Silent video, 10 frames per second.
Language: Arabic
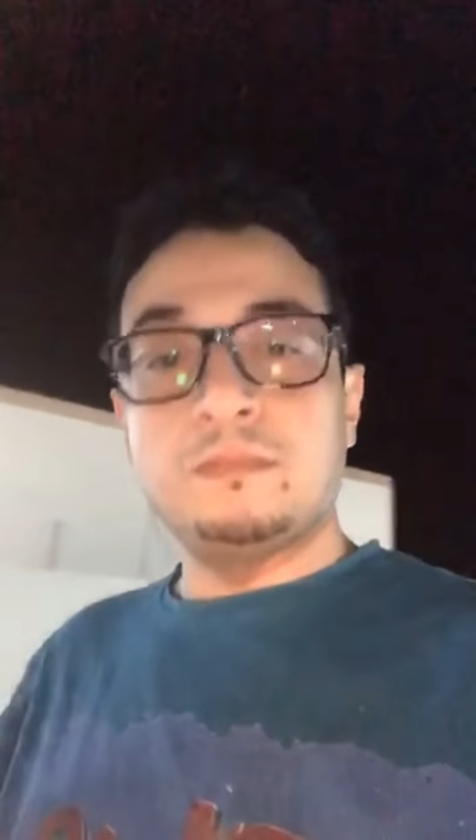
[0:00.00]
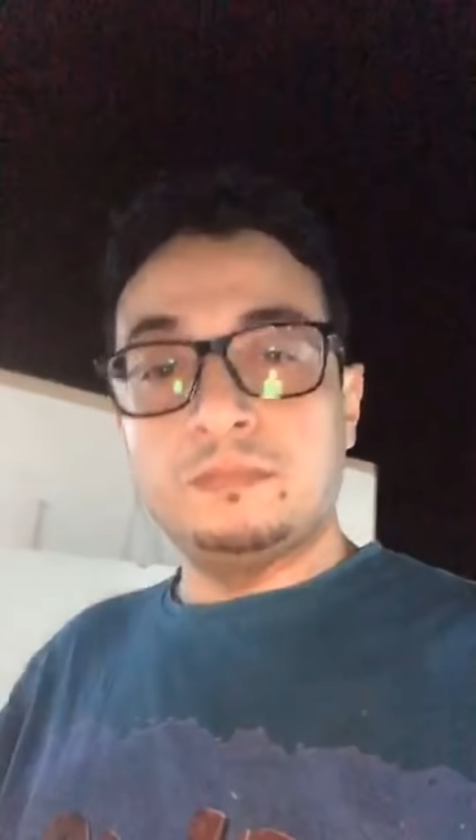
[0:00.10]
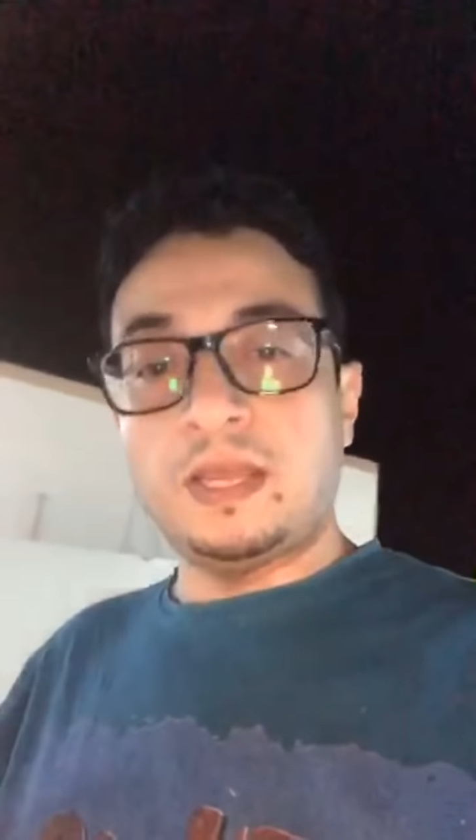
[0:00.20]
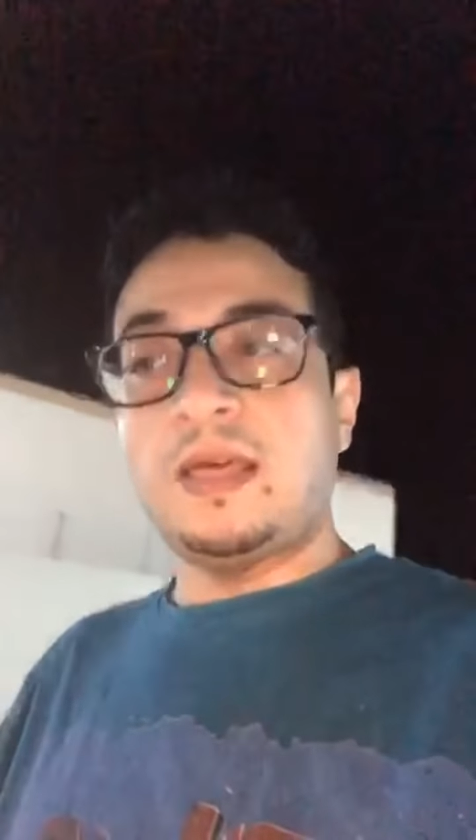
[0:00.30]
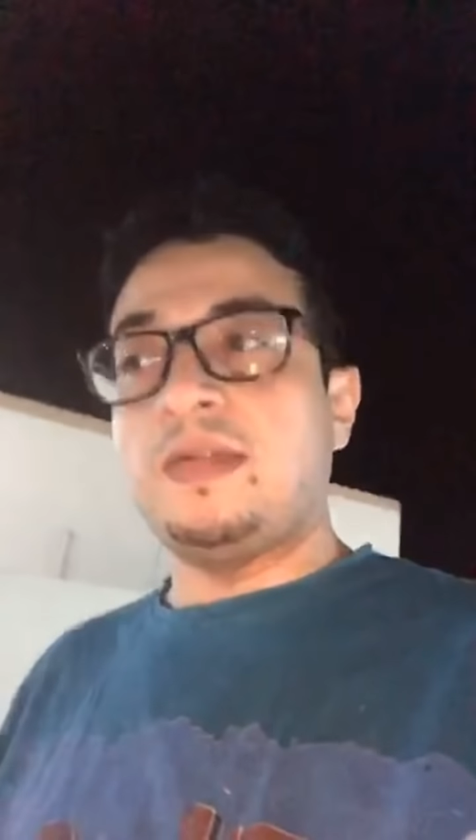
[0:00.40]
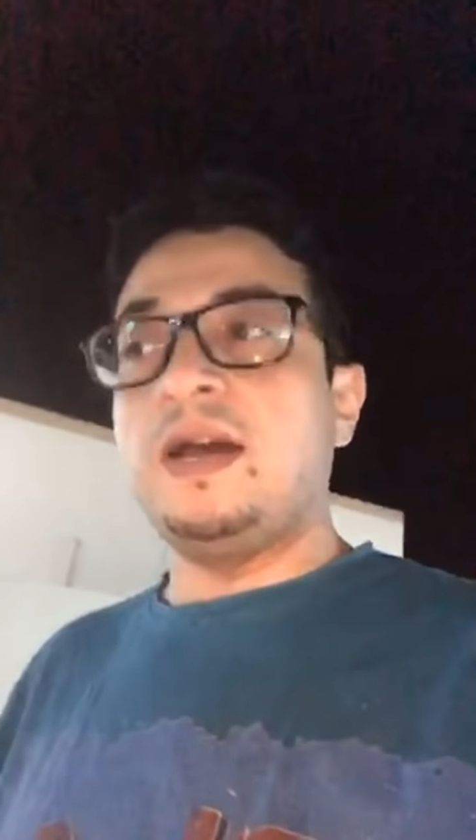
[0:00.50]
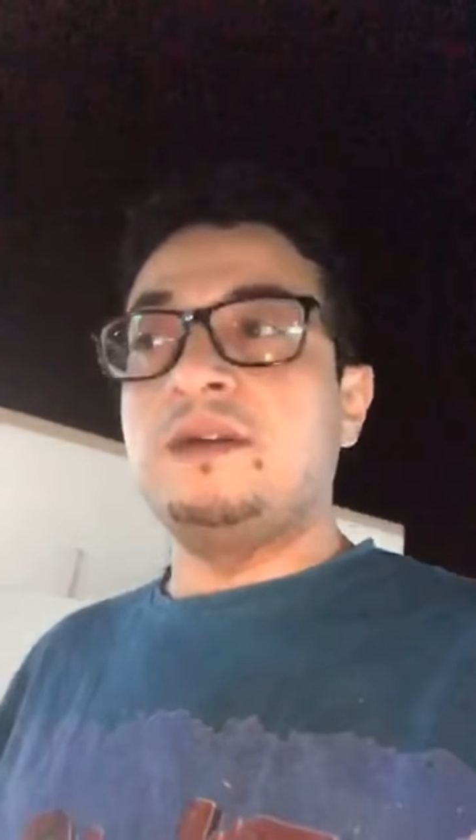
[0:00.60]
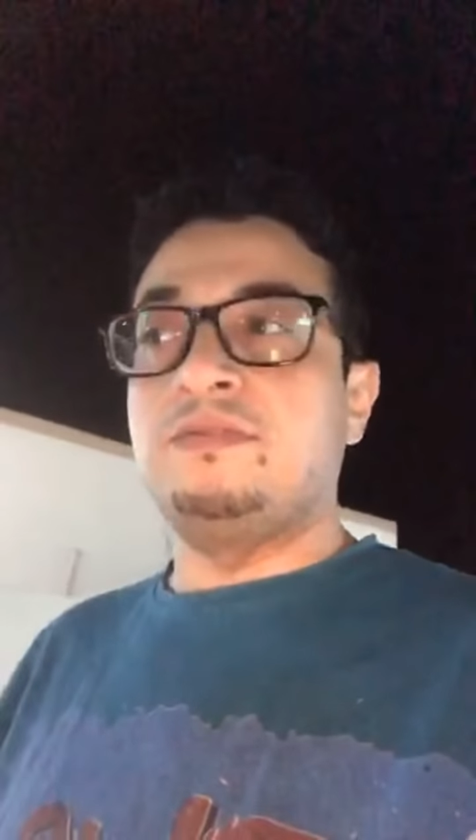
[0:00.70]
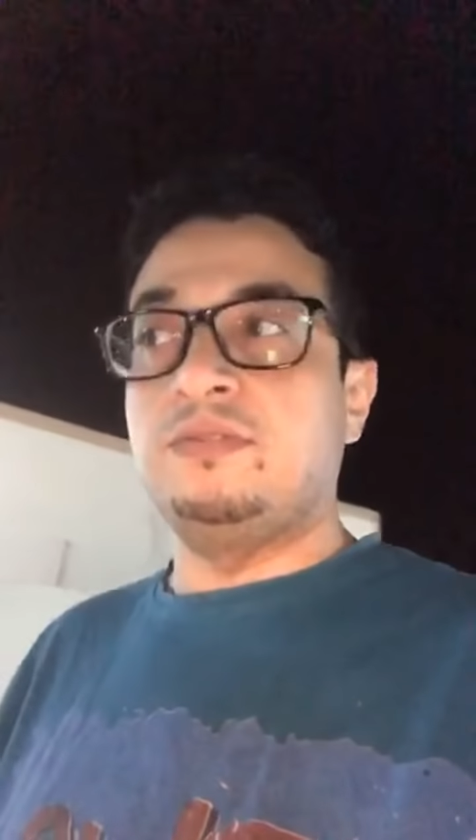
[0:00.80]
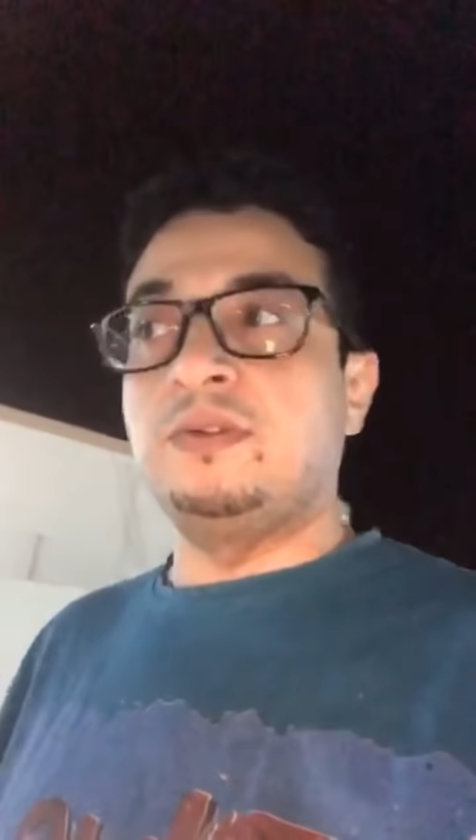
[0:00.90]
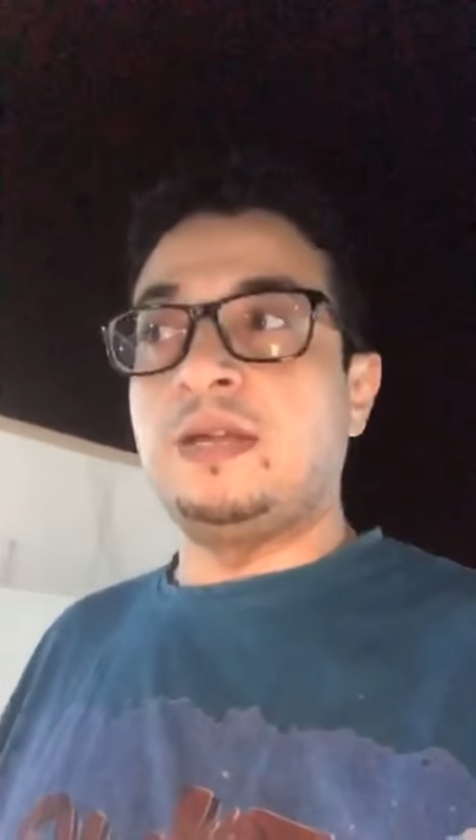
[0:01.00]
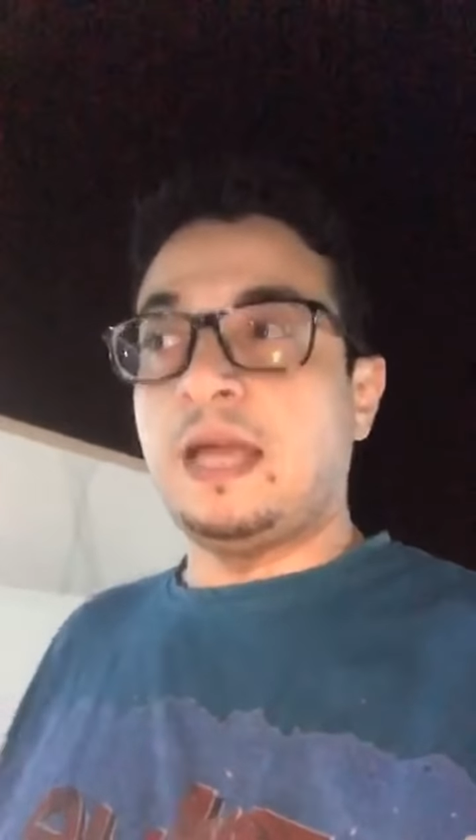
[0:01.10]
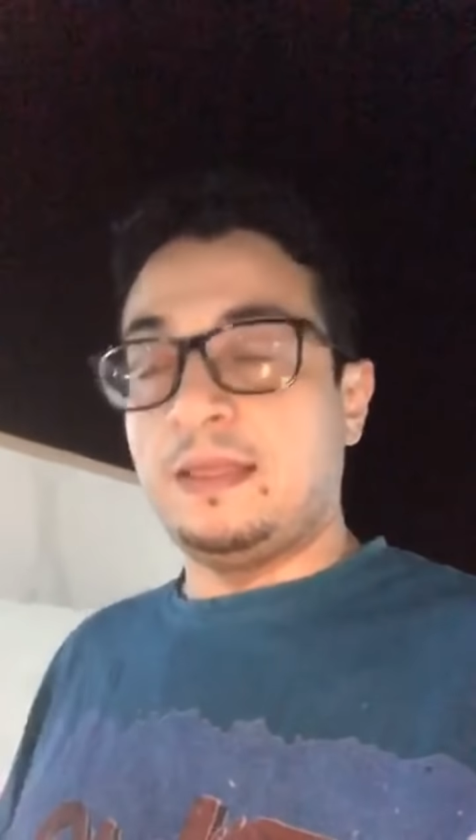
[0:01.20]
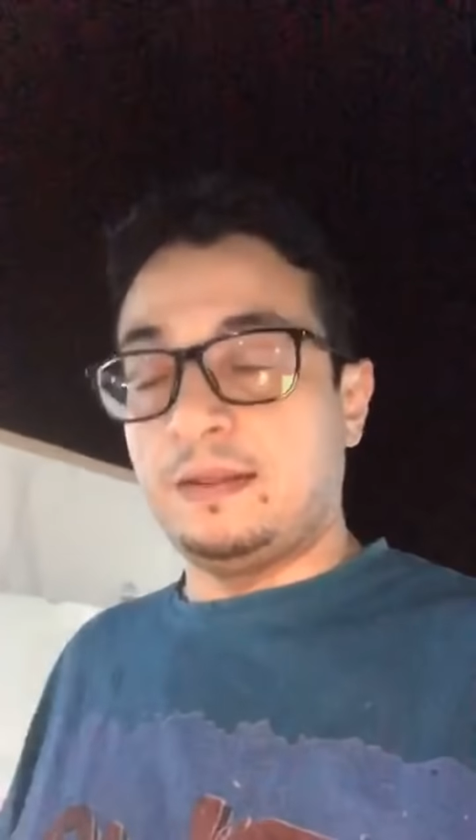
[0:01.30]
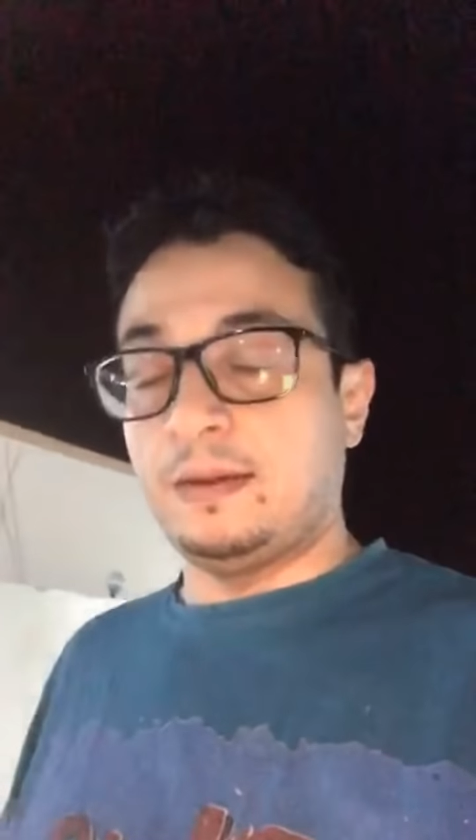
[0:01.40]
بأضعاف
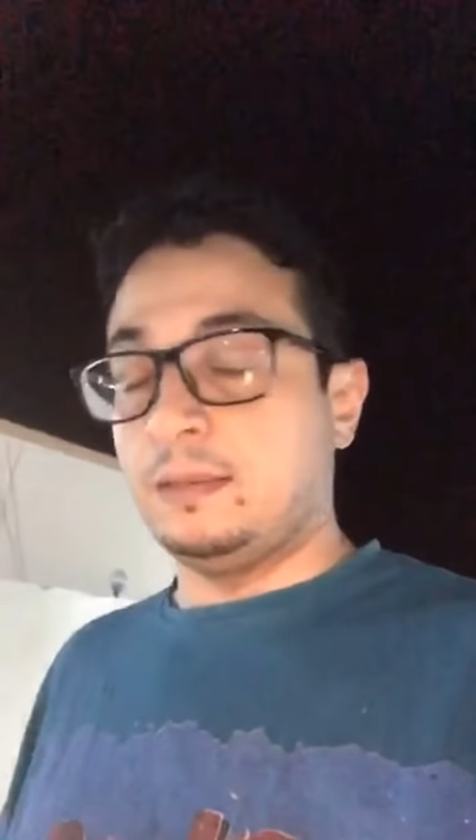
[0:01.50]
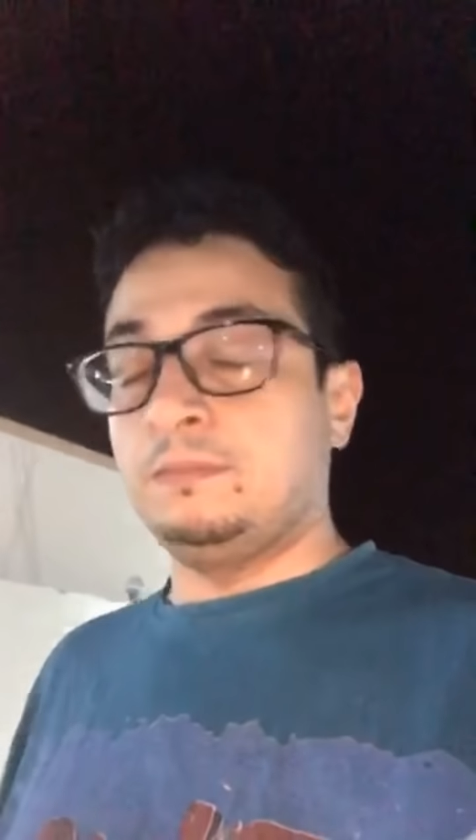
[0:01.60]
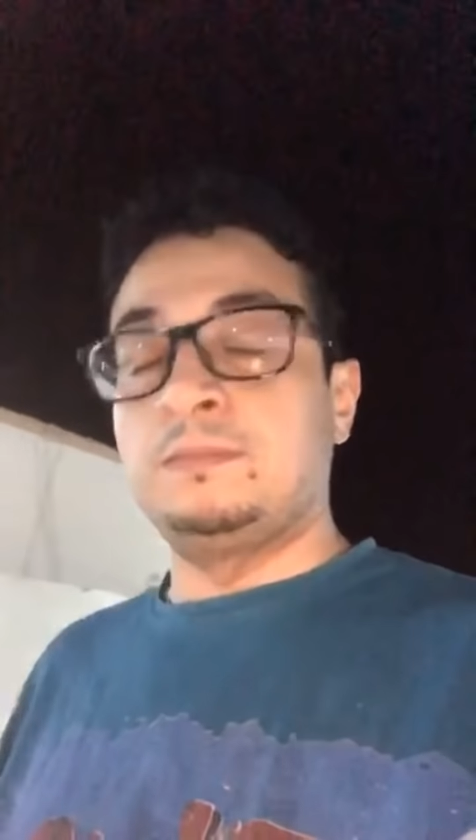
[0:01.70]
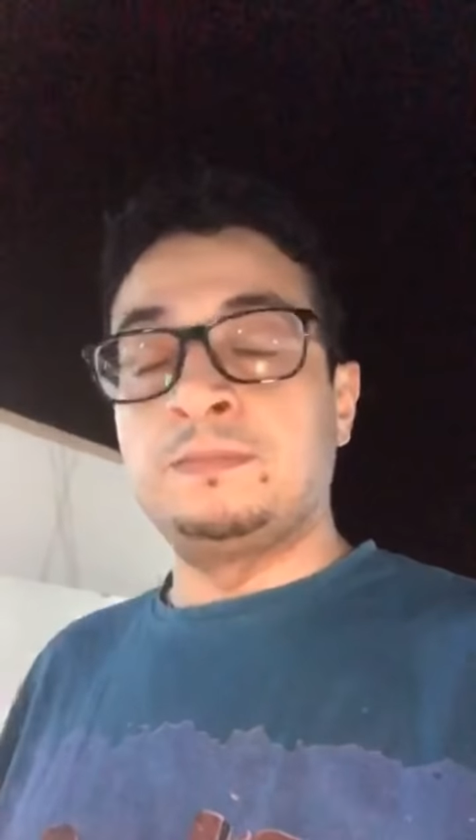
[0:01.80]
هذا الرقم